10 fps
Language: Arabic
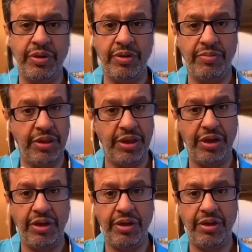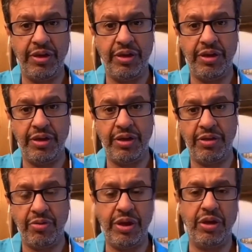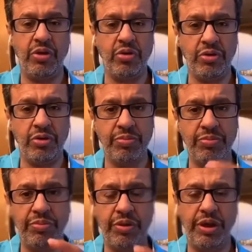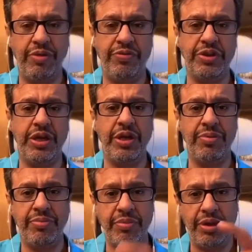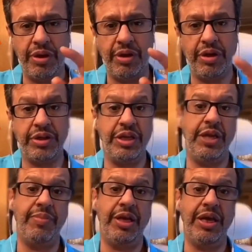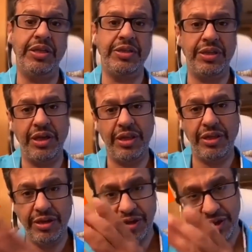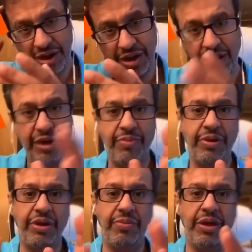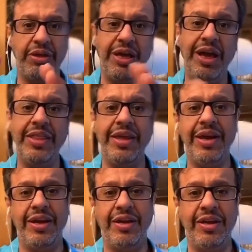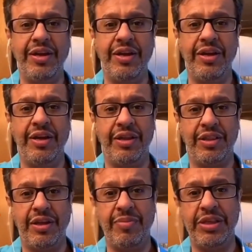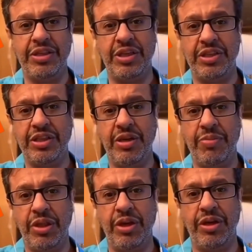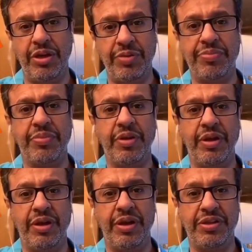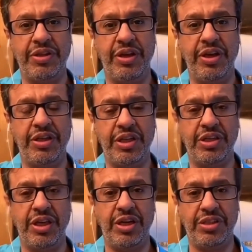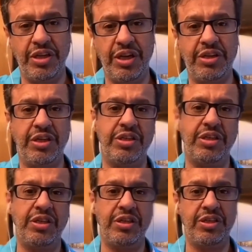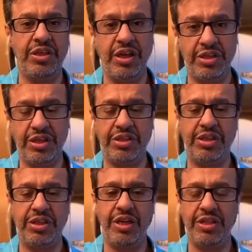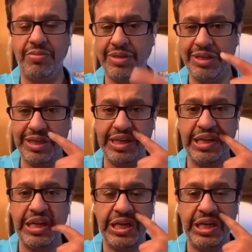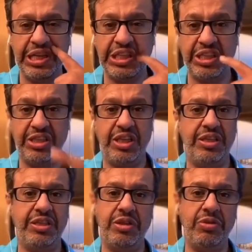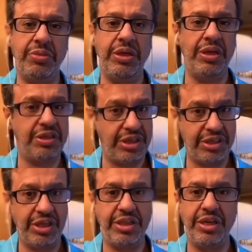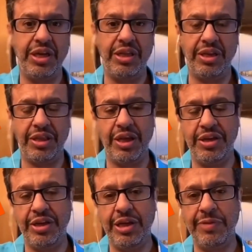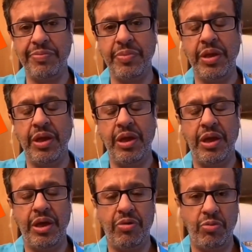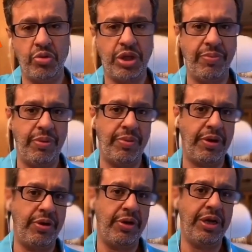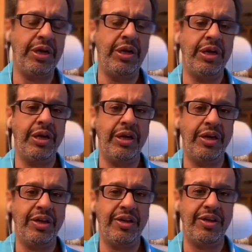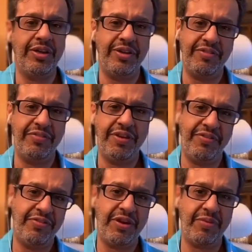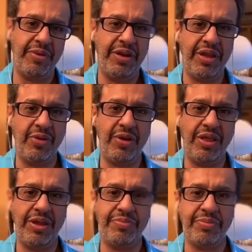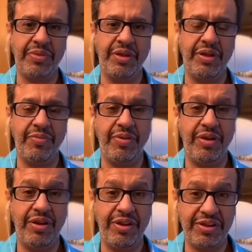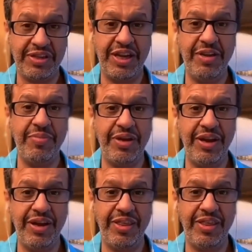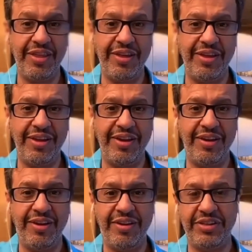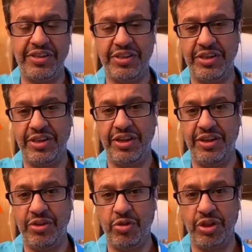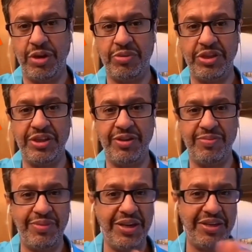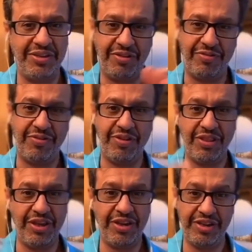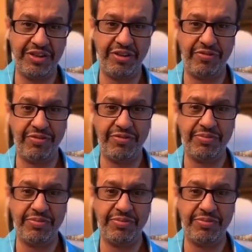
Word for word: مثال آه، ثنائي القطب مثل الفصام مثل الاكتئاب الحاد هذه لها علاقة بكيمياء هذا لا اضطرابات الشخصية مثل الهستيرية الشخصية الهستيرية الشخصية النرجسية الشخصية الاعتمادية الشخصية التجنبية شخصيتنا هذه الاضطهادية أو المصاب بالبارانويا آه، ففرق بين هذا وهذا آه، صاحبنا هذا الشخصية اللي عنده اضطراب شخصية ما يعترف الثاني يعترف